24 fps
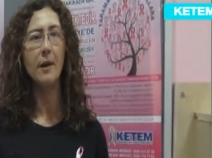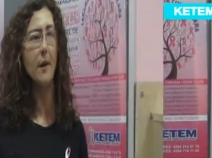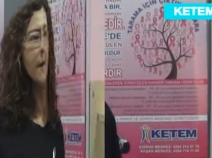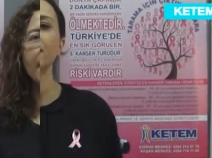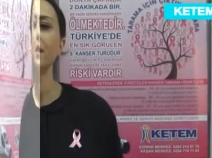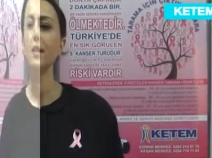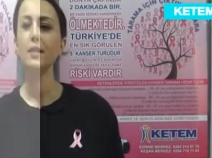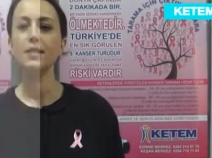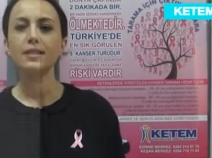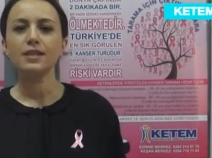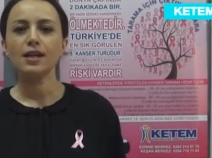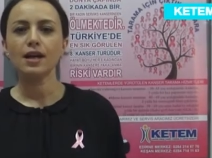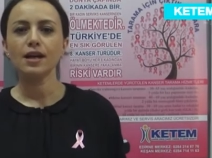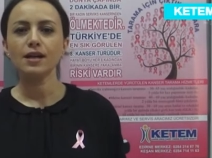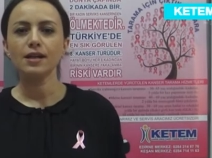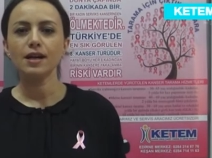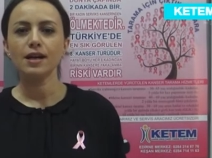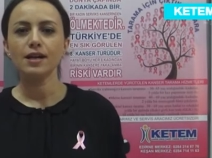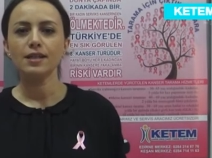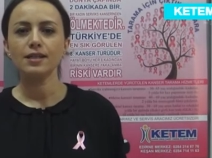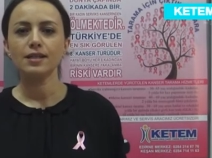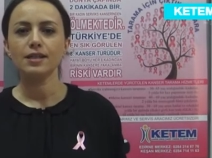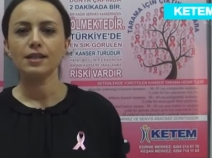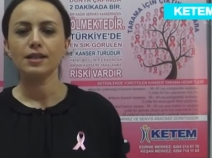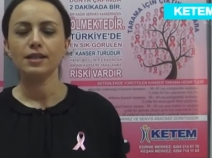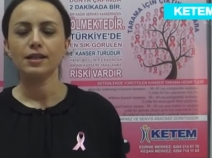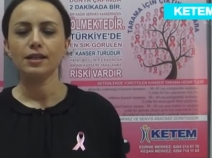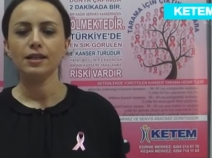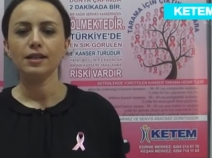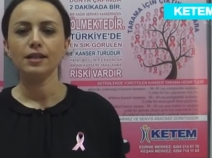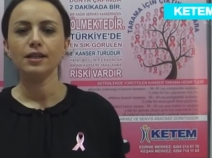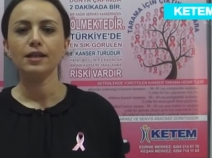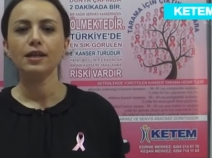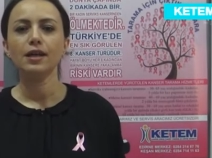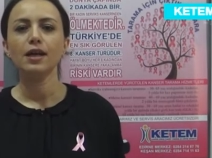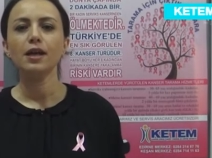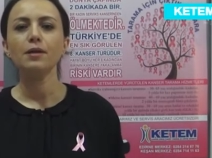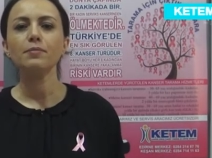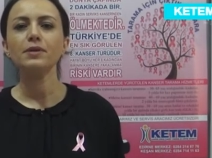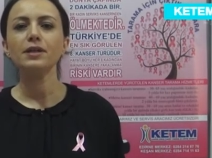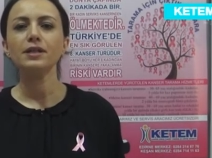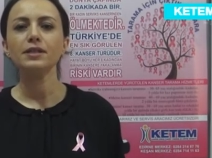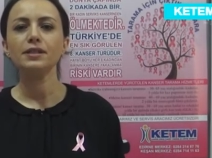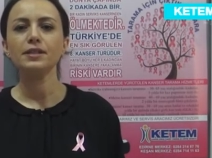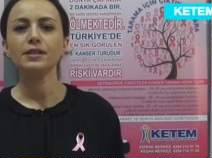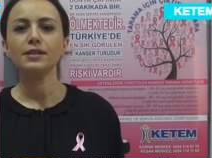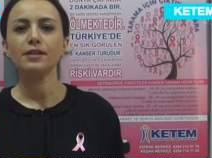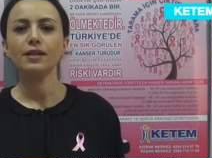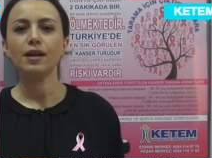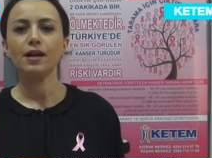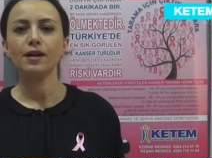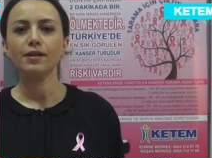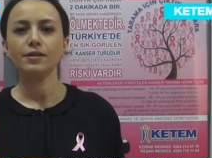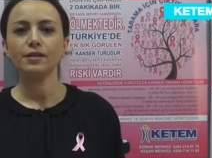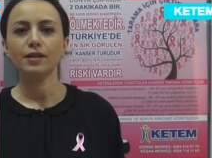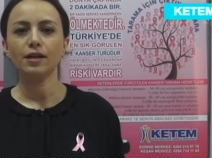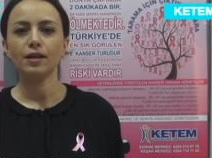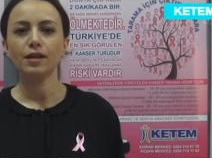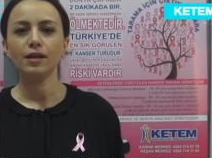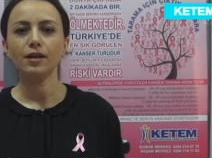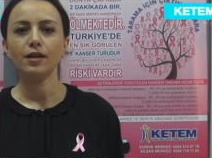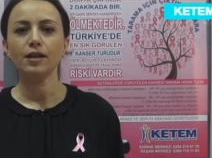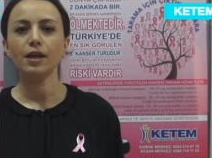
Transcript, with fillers: Bağırsak kanseri hem kadınlarda